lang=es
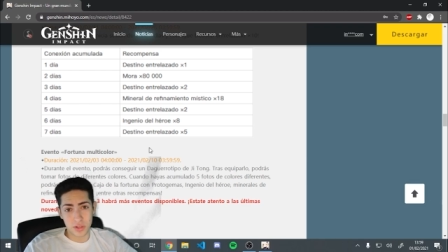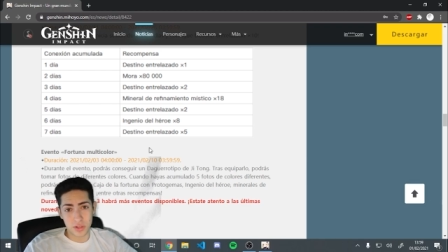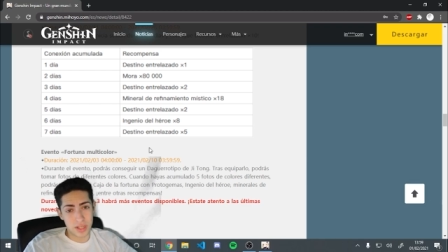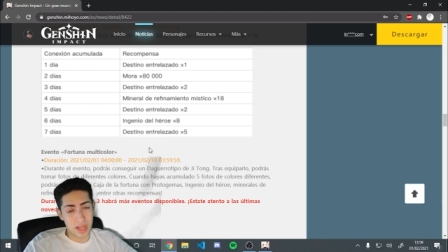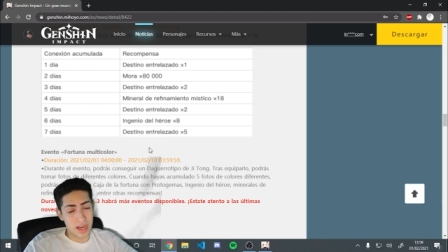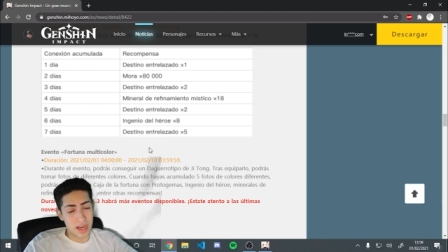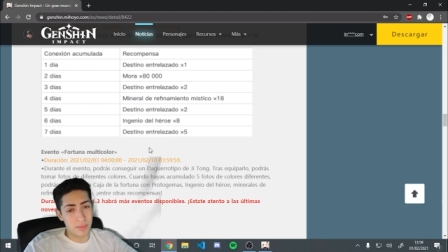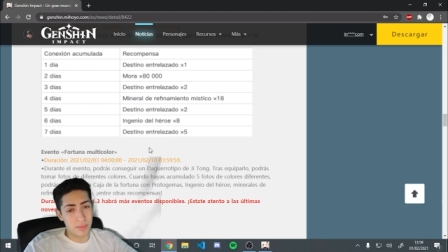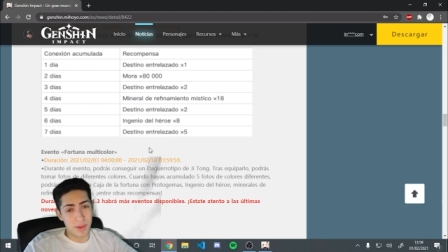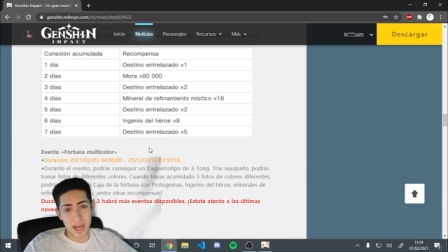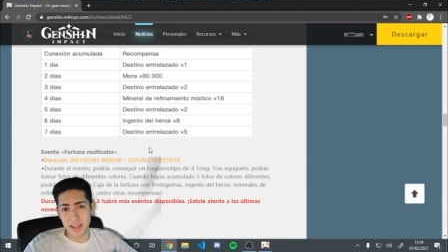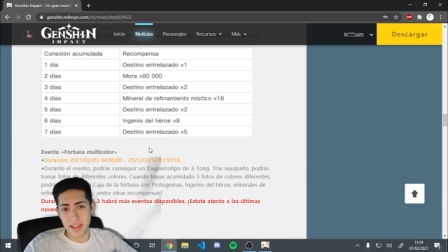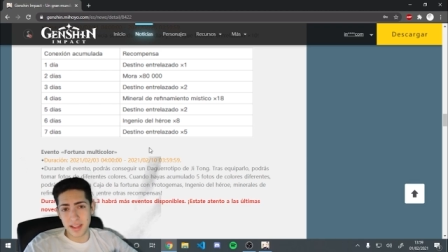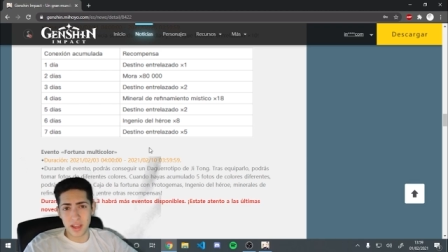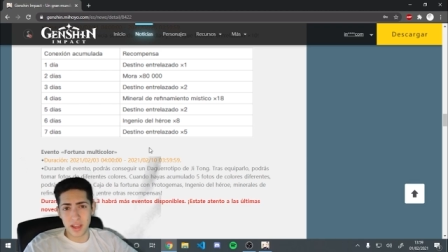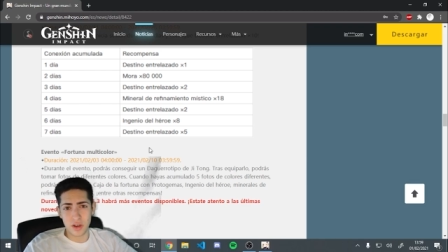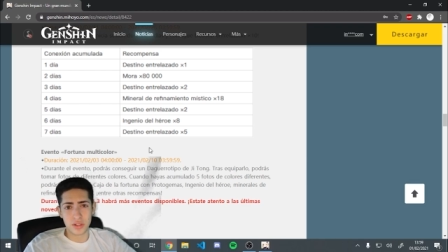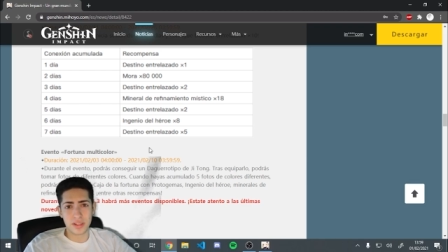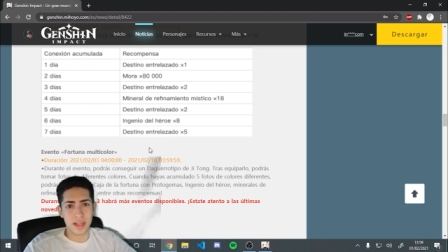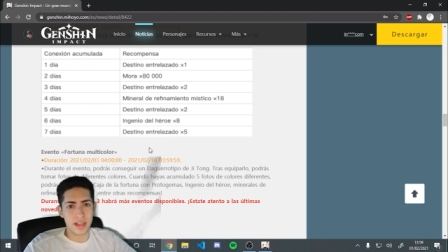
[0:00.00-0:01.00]
o sea, el banner
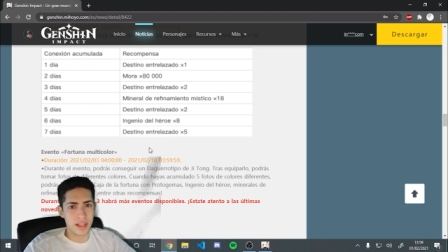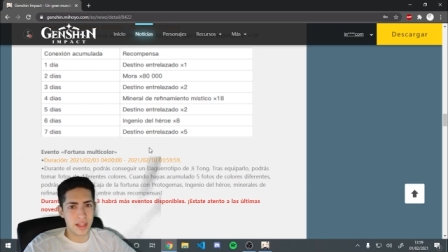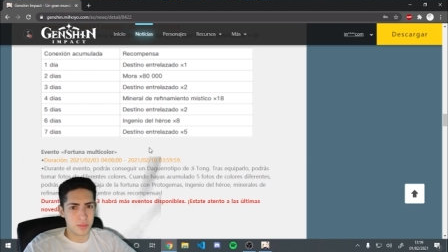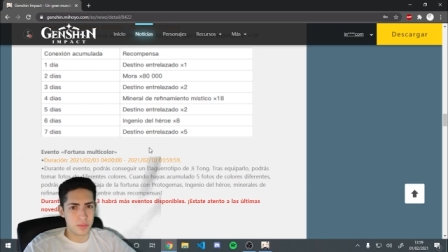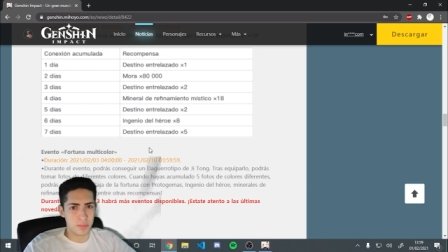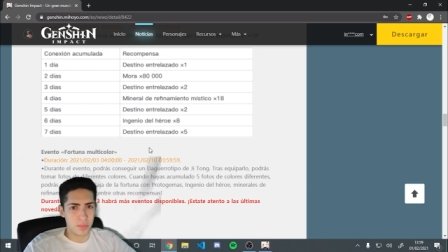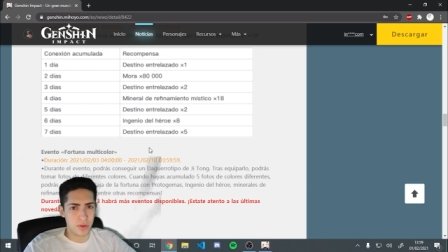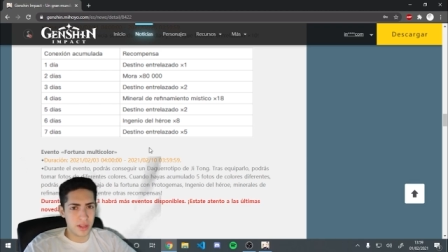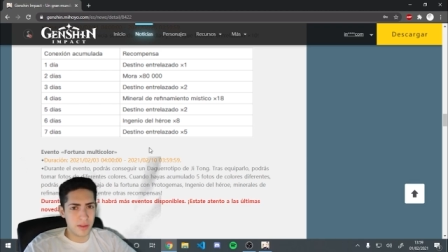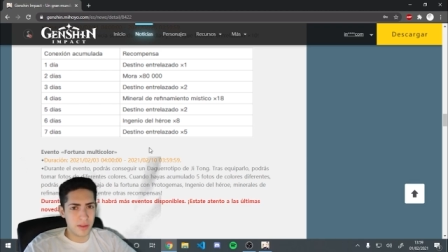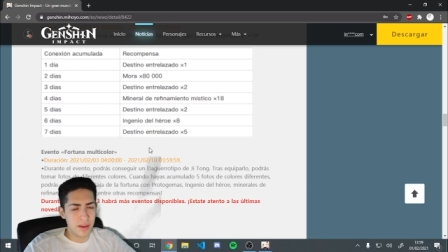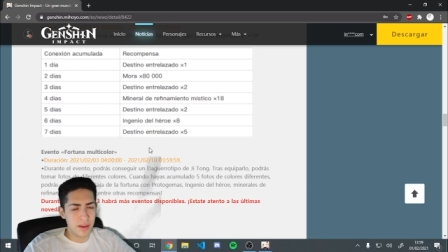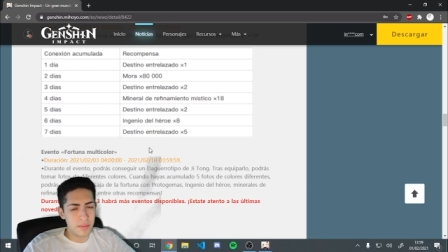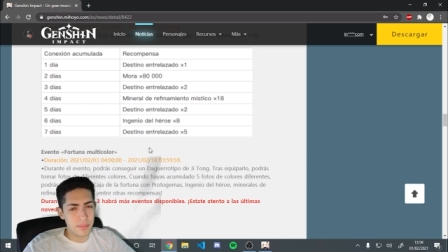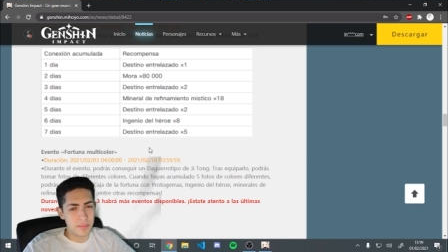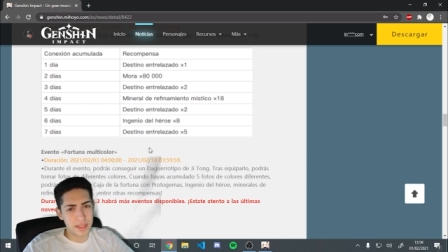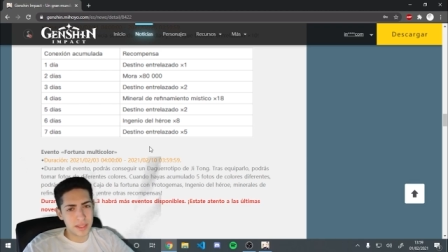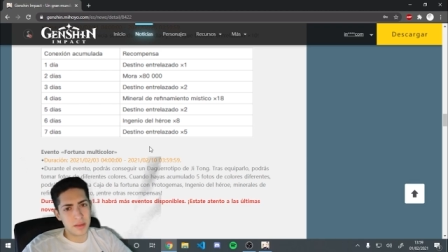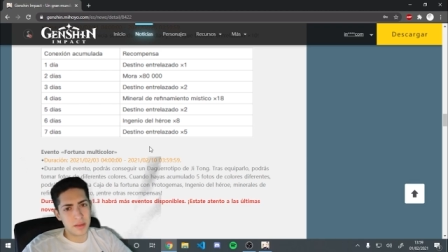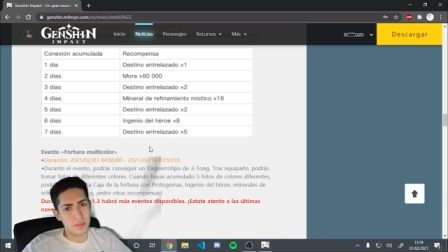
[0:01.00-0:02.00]
ya no estaría disponible,
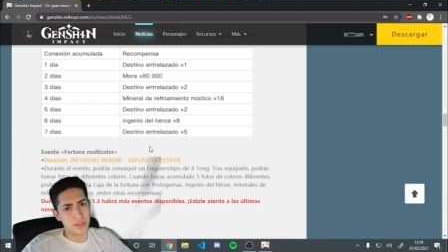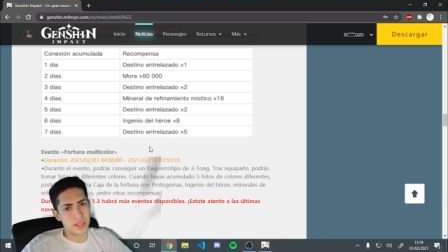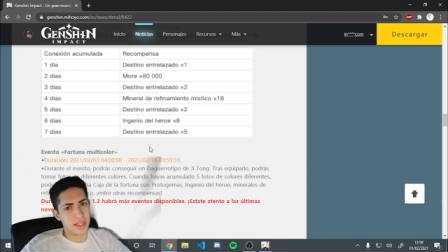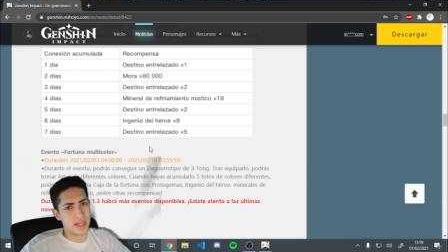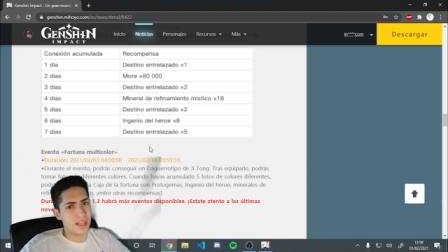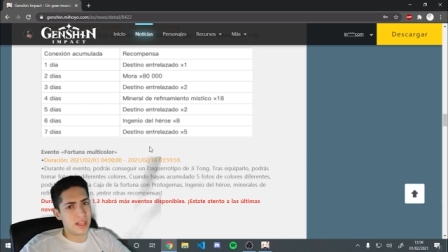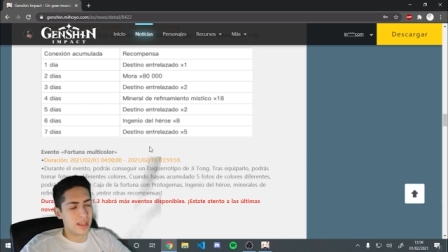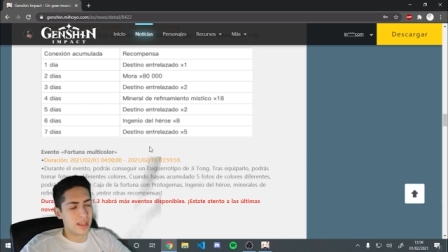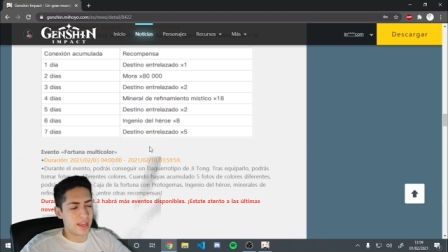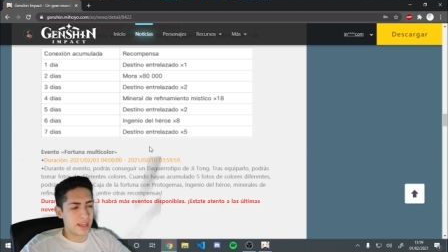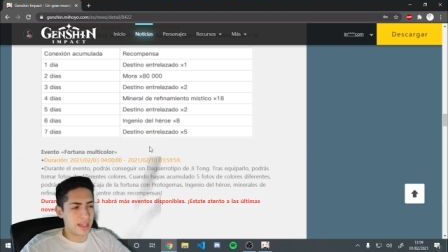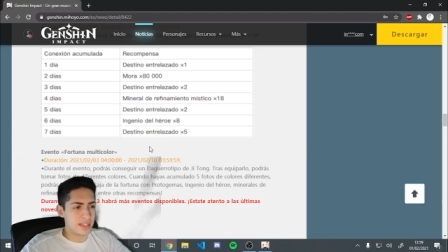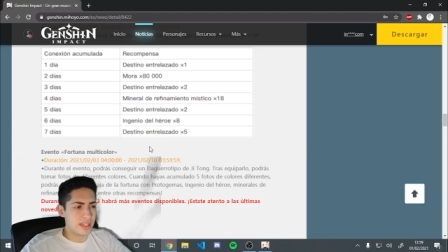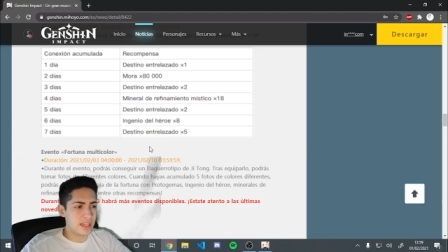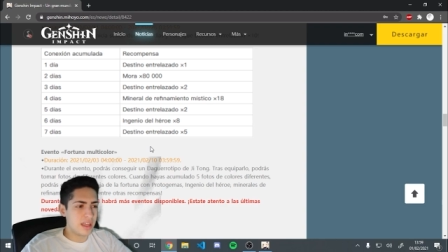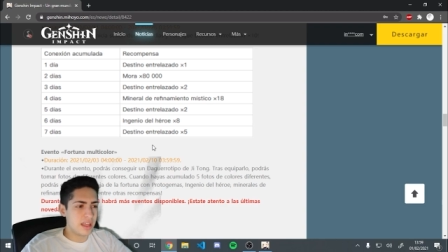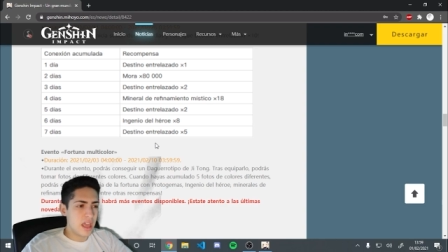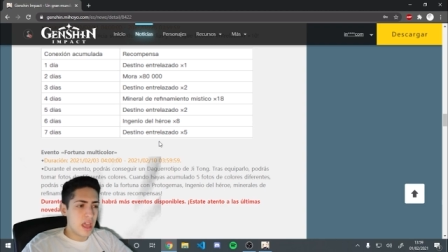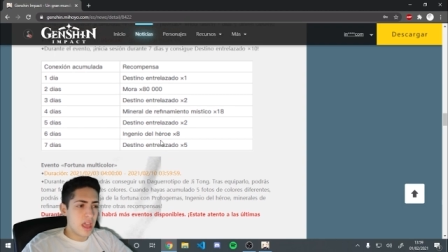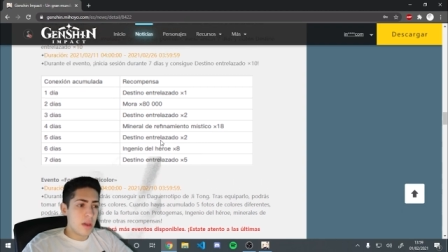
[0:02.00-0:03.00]
pasaríamos a tener el de
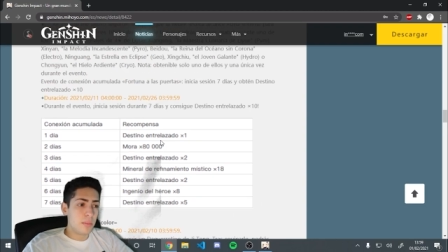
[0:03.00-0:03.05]
catching.